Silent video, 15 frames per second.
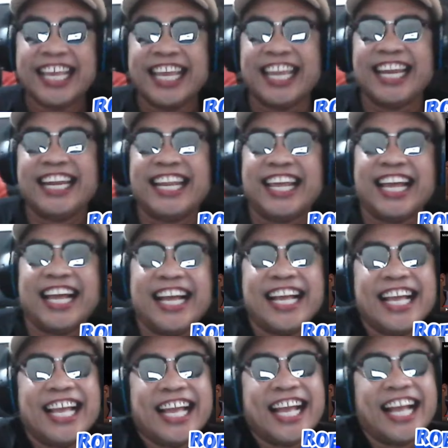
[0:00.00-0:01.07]
Hindi ha?
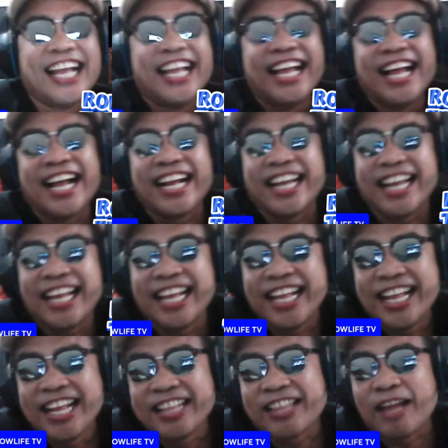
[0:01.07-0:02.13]
Ang, ah,
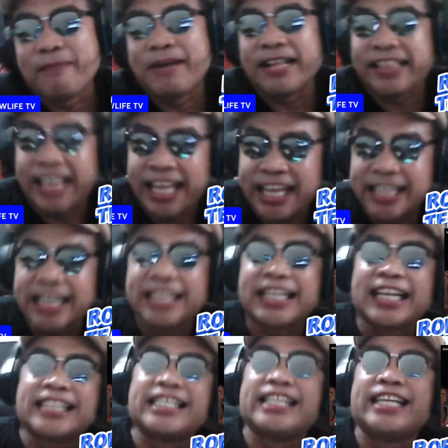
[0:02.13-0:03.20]
tamang tingin na lang
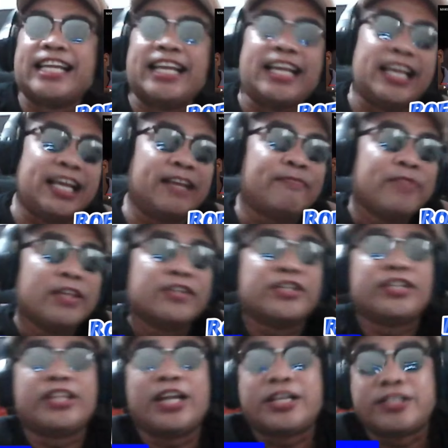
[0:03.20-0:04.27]
talaga si,
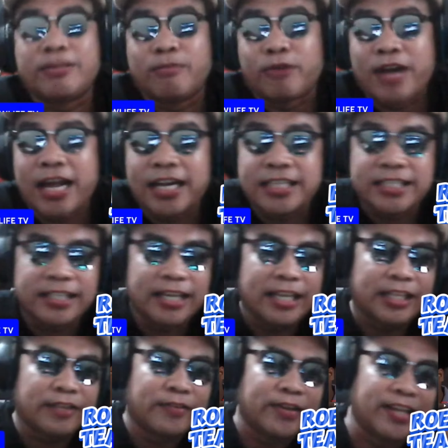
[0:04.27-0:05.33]
si Trixie Morales
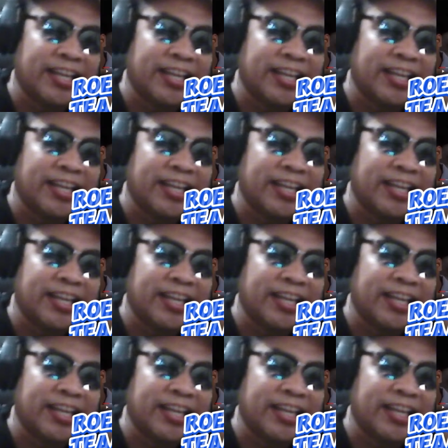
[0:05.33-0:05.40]
dito eh.